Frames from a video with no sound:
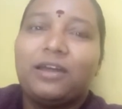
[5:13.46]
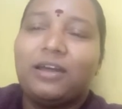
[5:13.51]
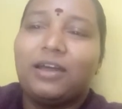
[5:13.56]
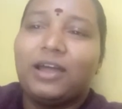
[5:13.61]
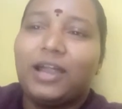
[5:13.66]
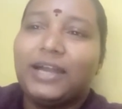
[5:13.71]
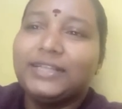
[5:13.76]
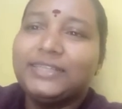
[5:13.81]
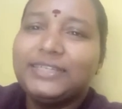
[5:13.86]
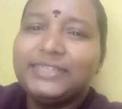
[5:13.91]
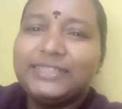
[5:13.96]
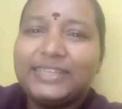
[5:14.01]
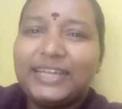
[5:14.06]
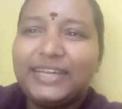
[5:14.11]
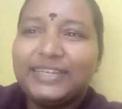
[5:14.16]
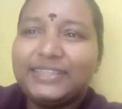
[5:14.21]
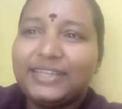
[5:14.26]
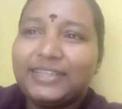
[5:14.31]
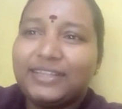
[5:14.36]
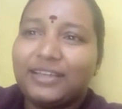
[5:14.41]

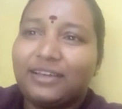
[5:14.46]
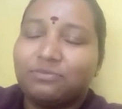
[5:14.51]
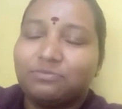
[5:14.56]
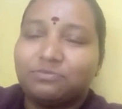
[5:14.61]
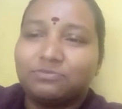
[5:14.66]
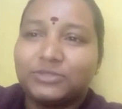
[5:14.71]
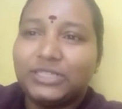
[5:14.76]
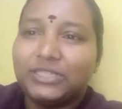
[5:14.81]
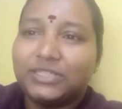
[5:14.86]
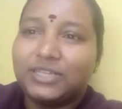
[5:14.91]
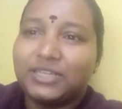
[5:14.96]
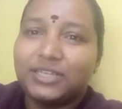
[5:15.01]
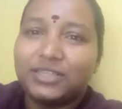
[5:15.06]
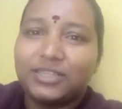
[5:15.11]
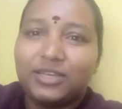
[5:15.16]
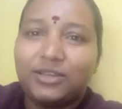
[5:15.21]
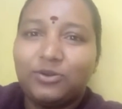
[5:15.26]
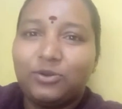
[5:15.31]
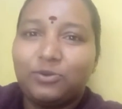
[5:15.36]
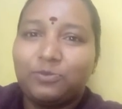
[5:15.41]
அழுதுகிட்டே இருந்தது
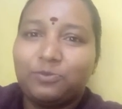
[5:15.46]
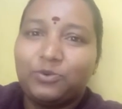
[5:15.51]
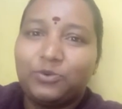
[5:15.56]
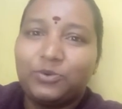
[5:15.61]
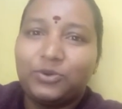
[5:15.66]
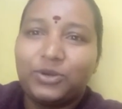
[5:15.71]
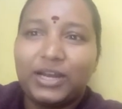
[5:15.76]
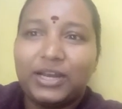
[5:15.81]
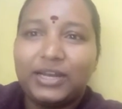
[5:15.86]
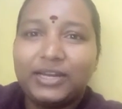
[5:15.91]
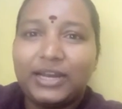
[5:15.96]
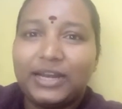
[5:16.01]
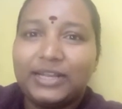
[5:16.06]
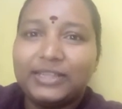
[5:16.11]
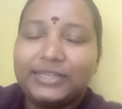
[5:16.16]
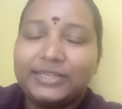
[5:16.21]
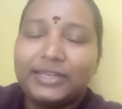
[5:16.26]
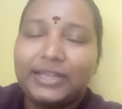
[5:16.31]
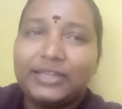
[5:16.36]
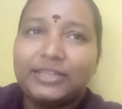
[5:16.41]
கிட்டத்தட்ட ஒரு மூணு நாளாக நான்
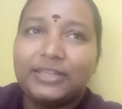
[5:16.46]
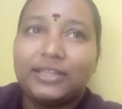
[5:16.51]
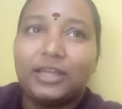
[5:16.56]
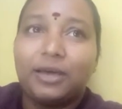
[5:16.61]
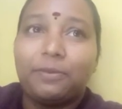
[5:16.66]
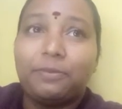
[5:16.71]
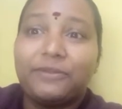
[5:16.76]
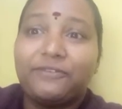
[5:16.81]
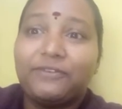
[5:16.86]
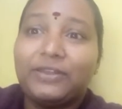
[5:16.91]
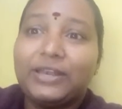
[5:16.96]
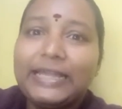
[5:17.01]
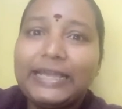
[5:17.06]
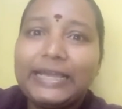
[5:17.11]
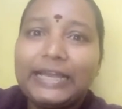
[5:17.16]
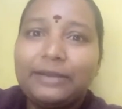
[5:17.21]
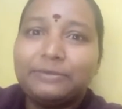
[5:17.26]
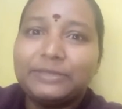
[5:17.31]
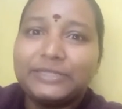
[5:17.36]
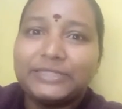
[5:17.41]
அழுதுகிட்டே இருந்தேன் அப்புறம்
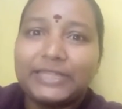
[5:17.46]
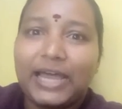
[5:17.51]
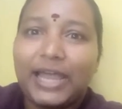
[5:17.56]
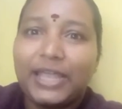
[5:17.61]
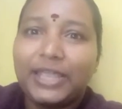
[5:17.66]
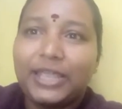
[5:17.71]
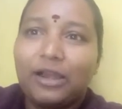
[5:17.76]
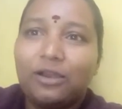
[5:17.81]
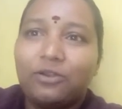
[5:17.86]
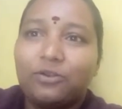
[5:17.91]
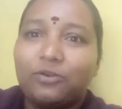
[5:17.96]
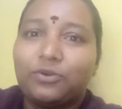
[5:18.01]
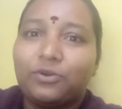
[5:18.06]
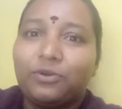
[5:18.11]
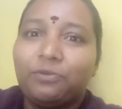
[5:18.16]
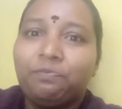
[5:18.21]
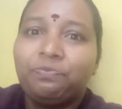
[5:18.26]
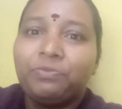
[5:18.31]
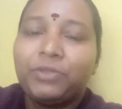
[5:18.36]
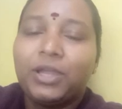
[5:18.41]
வெள்ளிக்கிழமை சாயங்காலம்
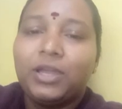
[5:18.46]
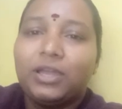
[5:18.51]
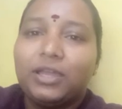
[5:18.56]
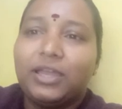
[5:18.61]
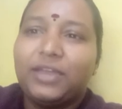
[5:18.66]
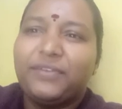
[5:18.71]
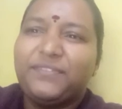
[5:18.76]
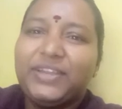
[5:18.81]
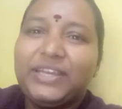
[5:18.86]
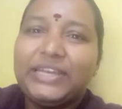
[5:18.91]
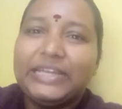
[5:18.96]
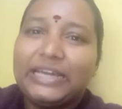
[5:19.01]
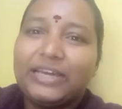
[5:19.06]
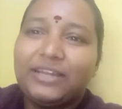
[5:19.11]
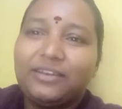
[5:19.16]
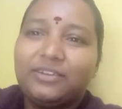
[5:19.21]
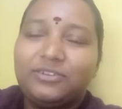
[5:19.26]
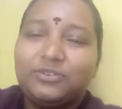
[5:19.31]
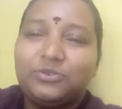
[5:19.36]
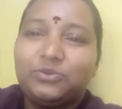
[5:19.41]
இருக்கும் என்
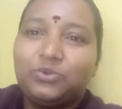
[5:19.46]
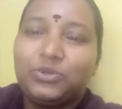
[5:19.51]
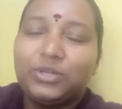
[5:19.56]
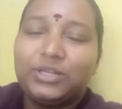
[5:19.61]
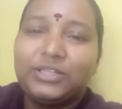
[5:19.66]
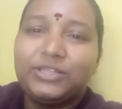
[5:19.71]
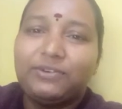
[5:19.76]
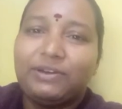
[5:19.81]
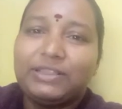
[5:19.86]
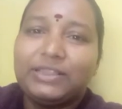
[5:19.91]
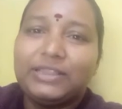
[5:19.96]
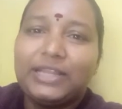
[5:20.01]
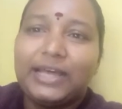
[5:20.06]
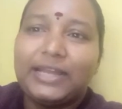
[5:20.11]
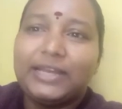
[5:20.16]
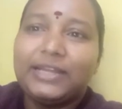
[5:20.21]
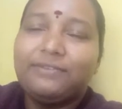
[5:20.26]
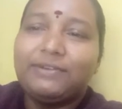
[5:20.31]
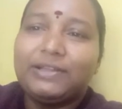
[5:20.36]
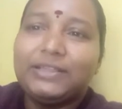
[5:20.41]
வீட்டுக்கார் டியூட்டிலேருந்து
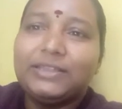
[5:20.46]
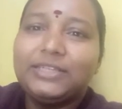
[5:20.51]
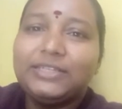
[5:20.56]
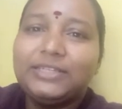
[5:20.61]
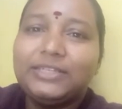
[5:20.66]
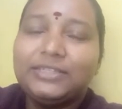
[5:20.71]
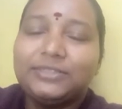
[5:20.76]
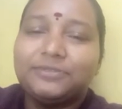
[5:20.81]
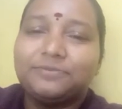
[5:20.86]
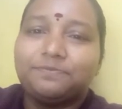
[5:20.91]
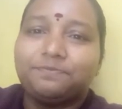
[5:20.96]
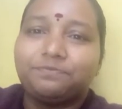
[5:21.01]
வந்தார் வந்துட்டு